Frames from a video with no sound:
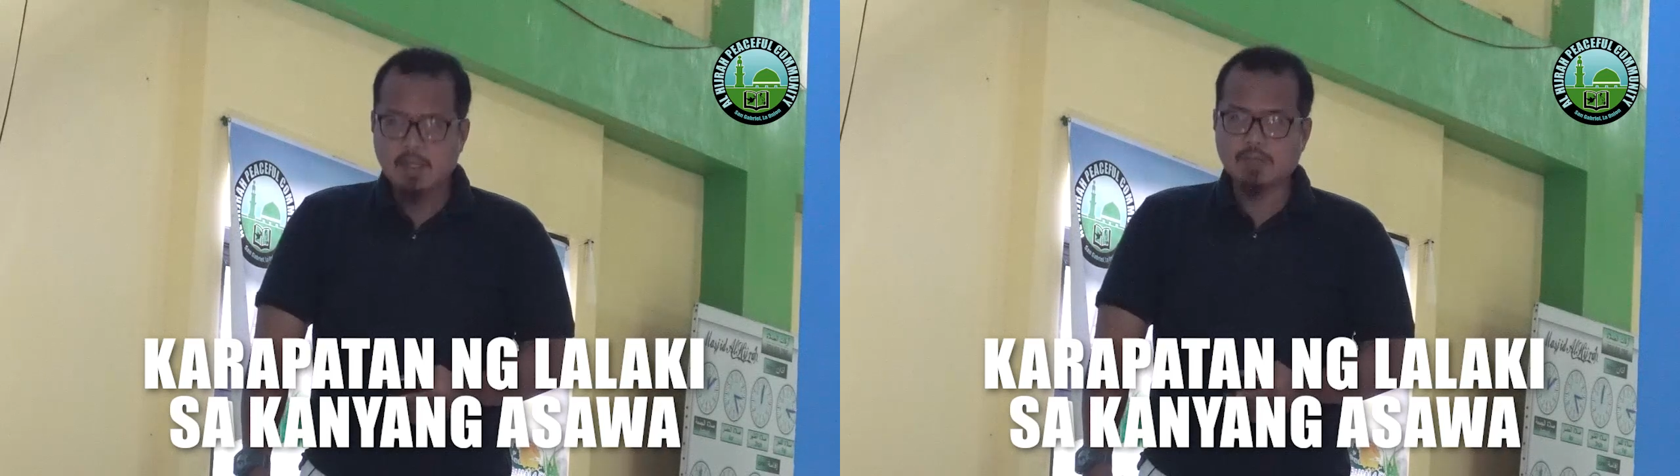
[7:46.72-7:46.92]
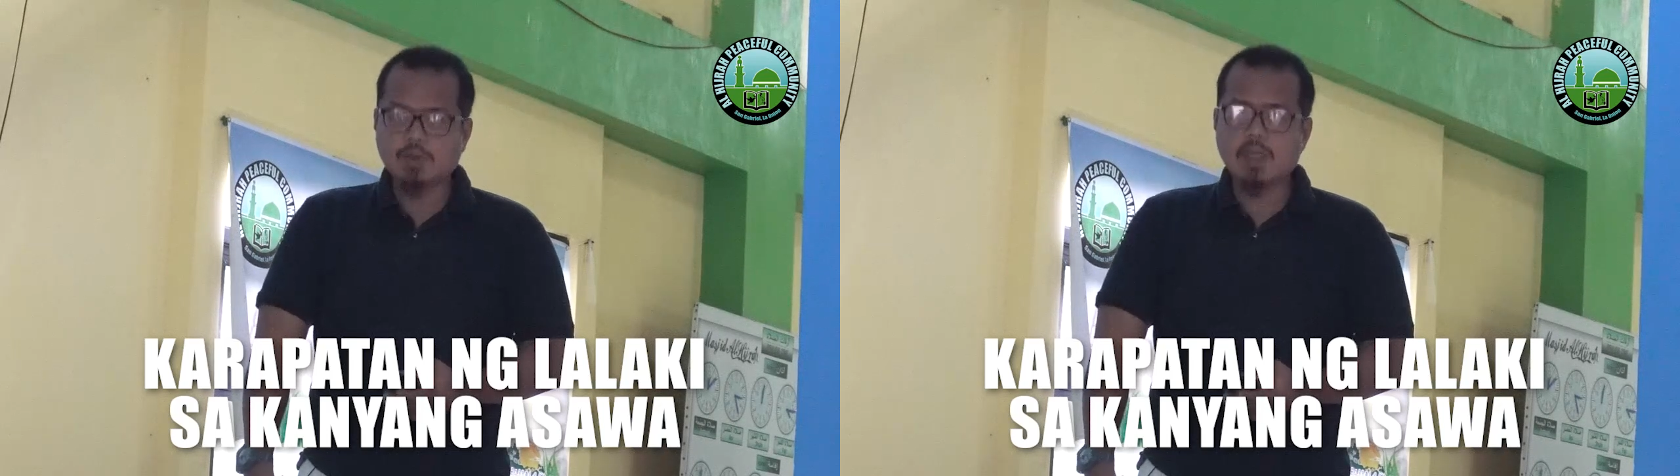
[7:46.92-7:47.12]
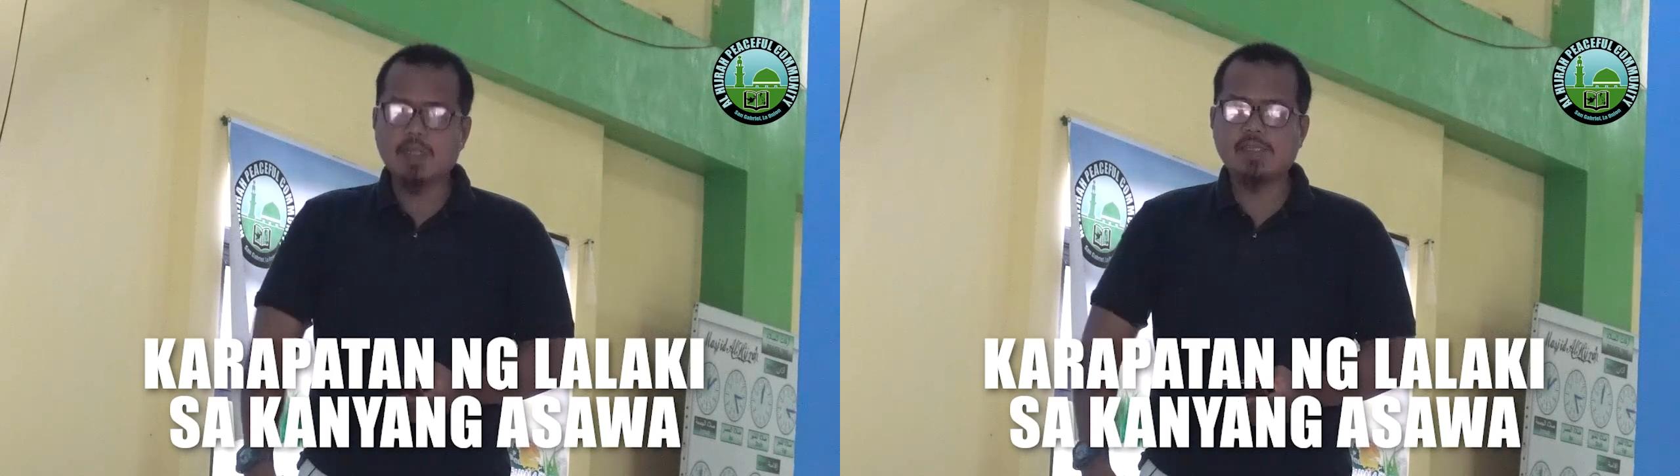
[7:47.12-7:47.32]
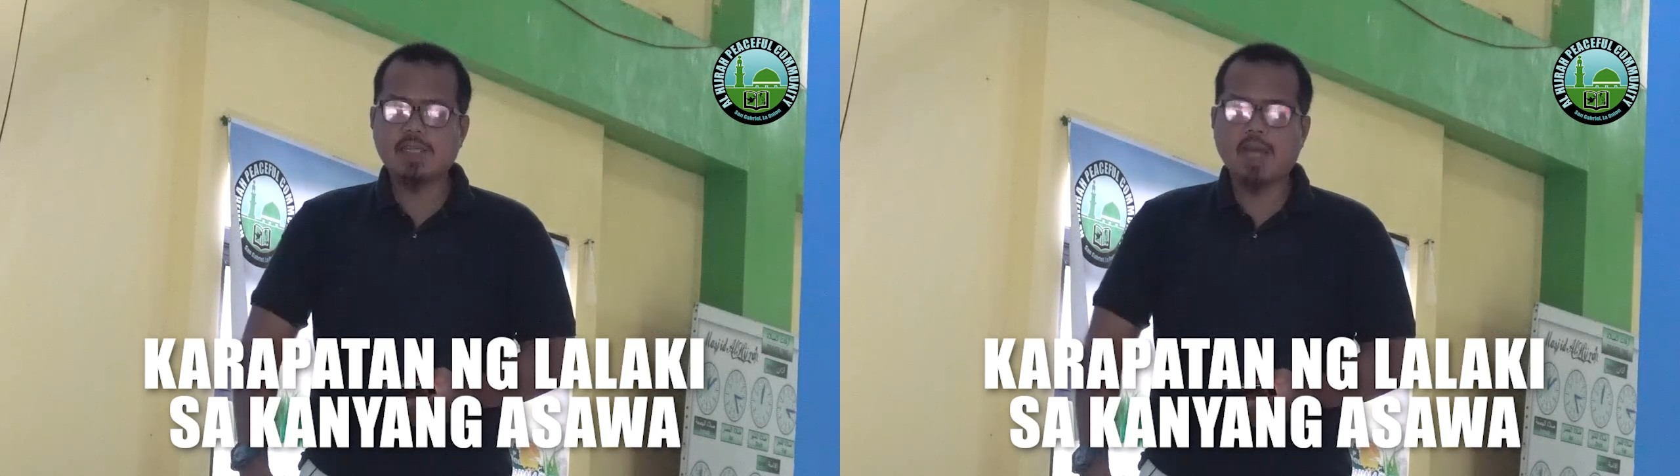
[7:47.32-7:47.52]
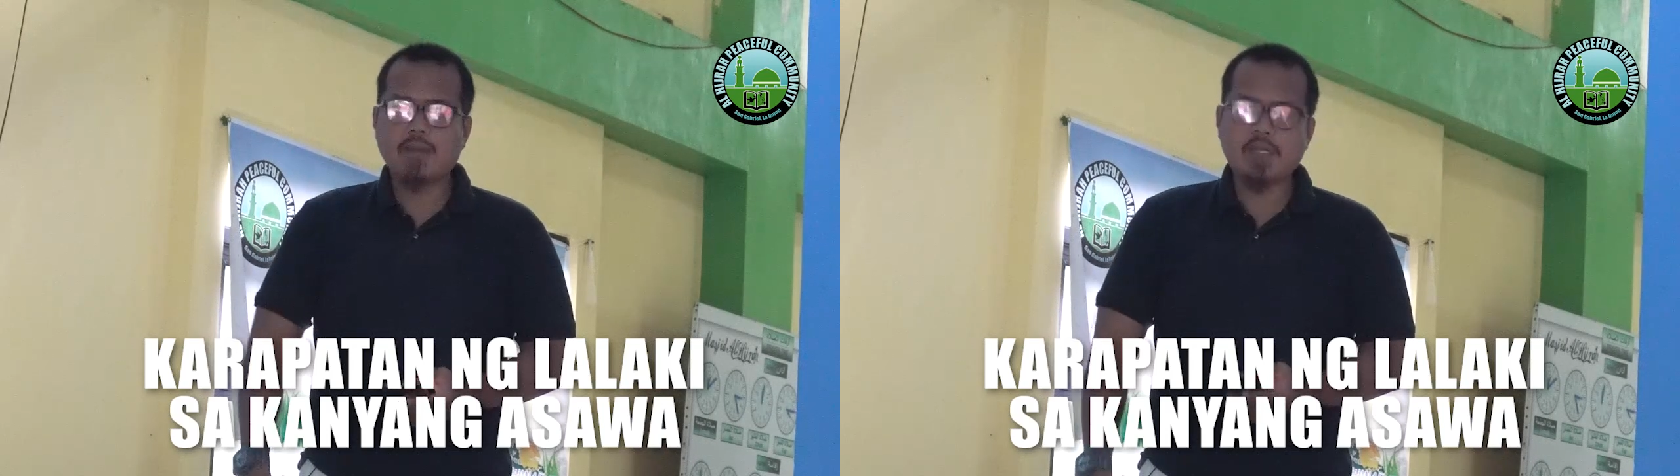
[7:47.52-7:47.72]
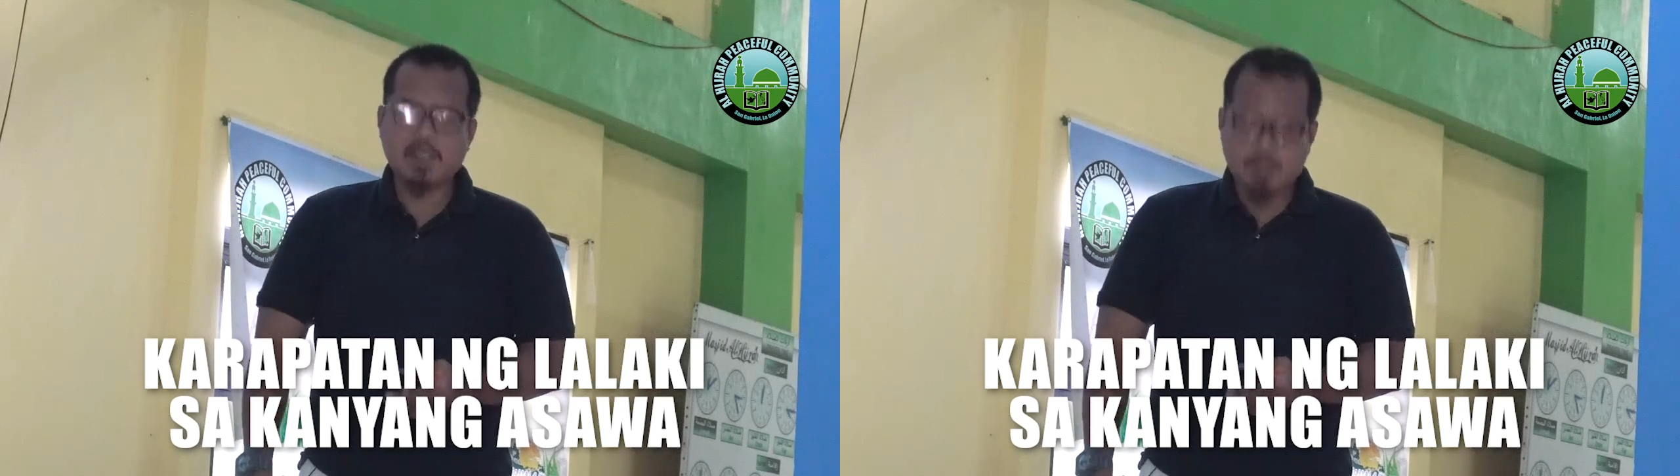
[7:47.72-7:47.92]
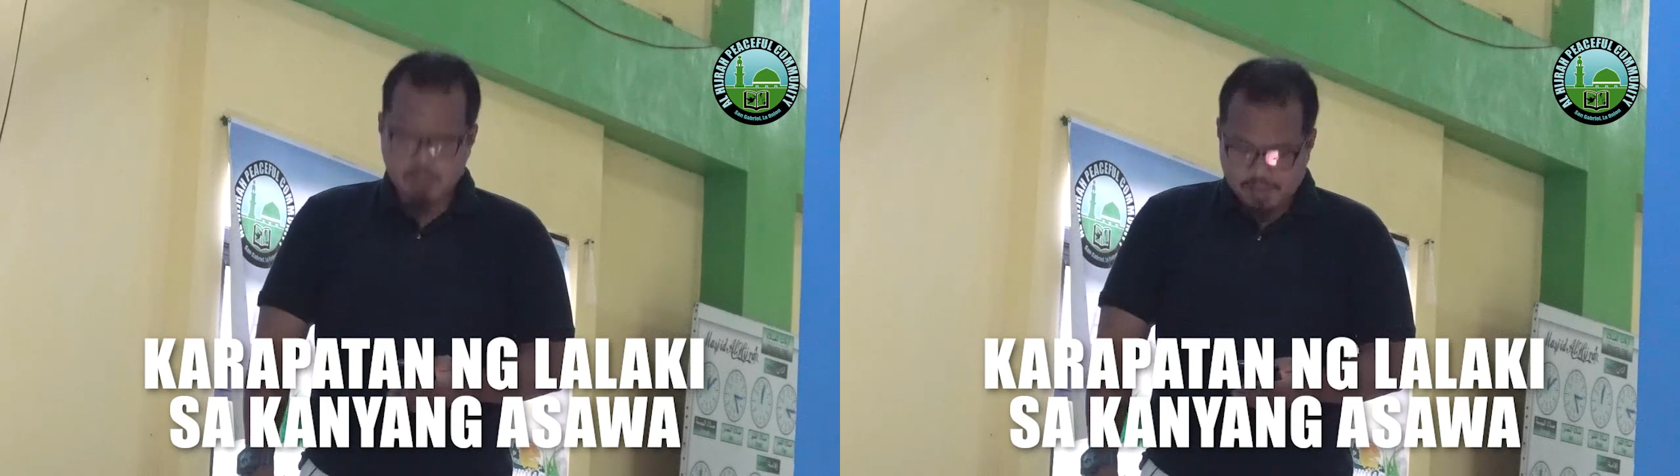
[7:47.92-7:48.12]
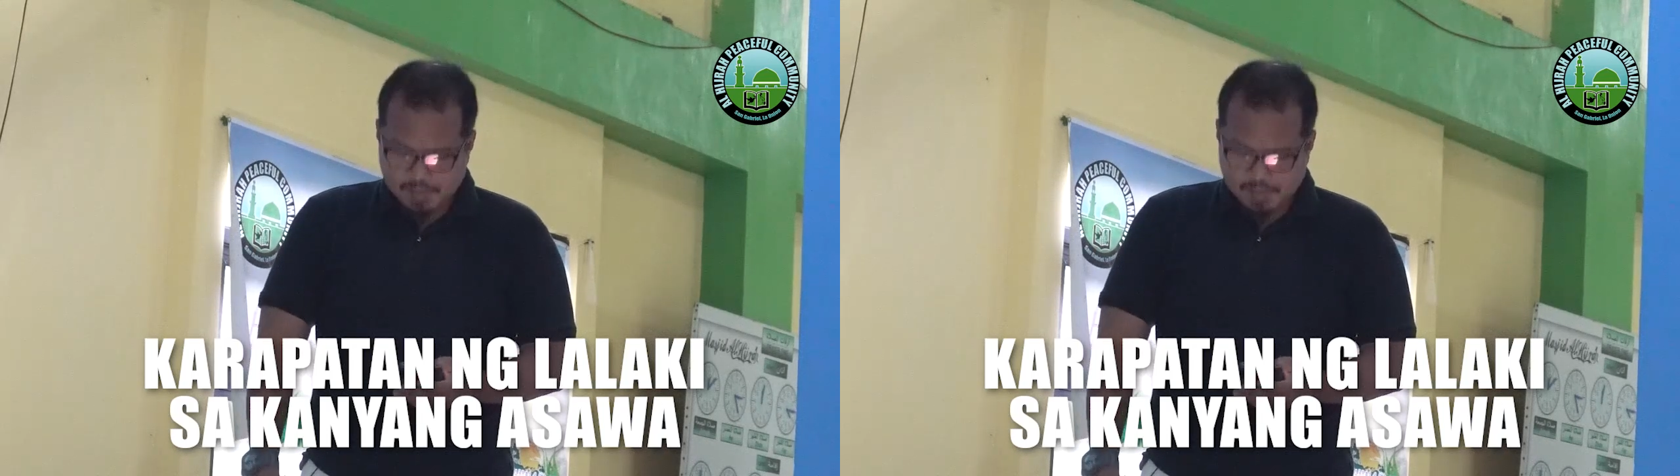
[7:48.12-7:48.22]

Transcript: Katulad ng sinabi ni Allah